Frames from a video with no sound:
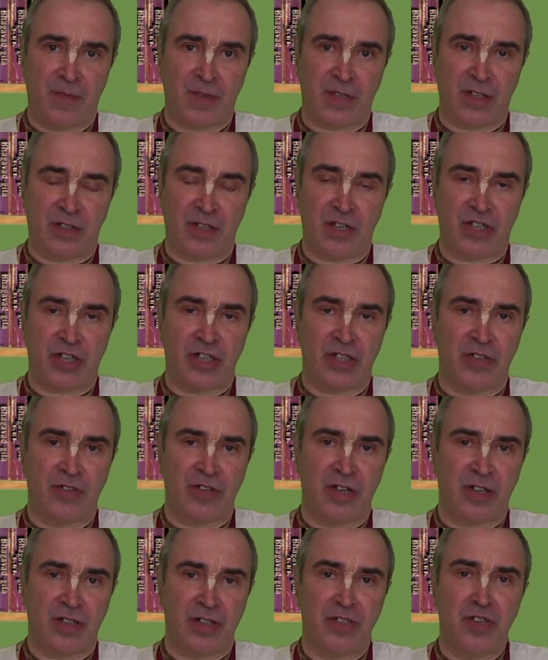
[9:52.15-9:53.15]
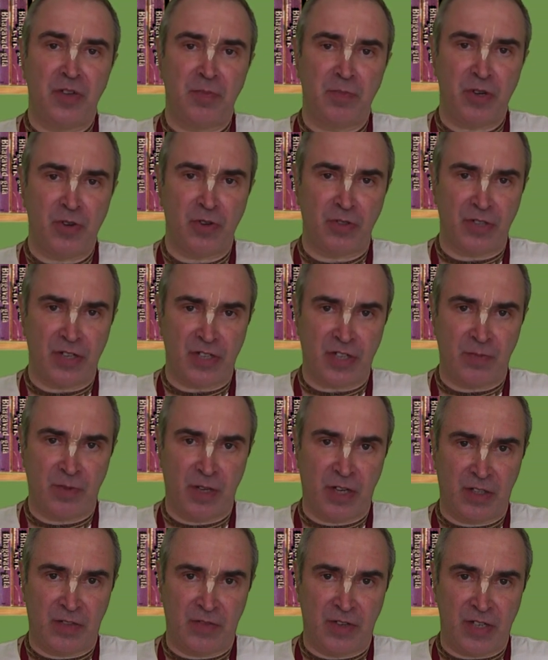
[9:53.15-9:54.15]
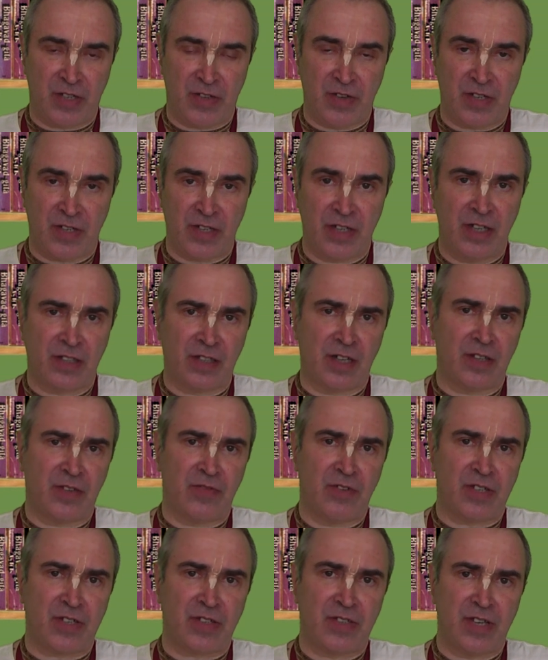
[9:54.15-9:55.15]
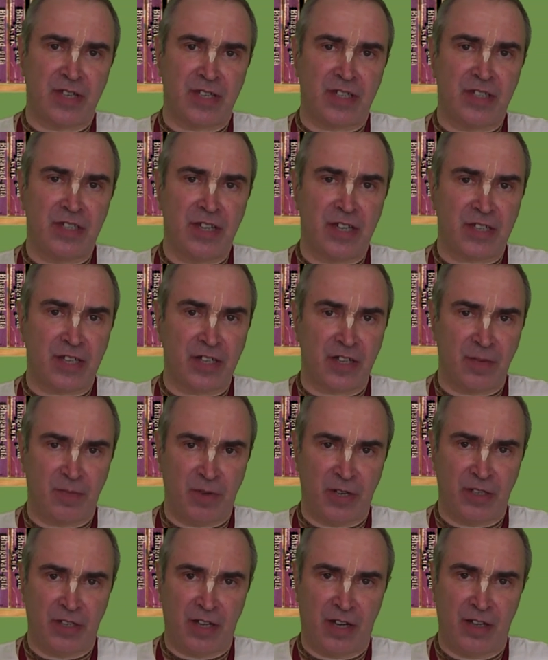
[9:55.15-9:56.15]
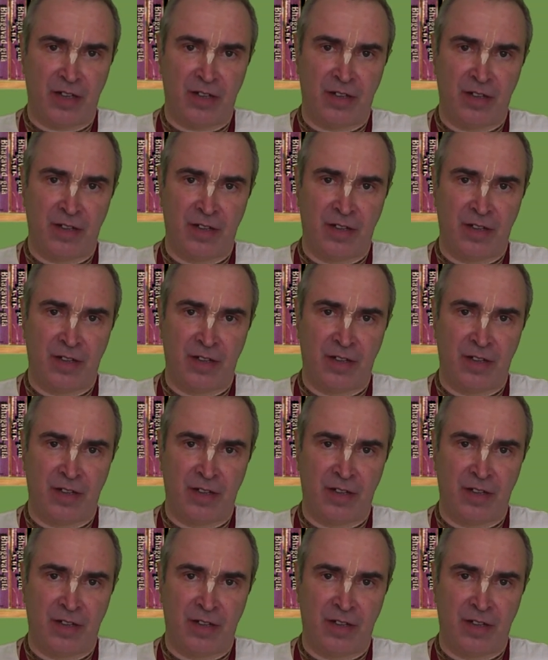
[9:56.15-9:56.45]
когда человек не берет на себя ответственность, и эта ответственность не закреплена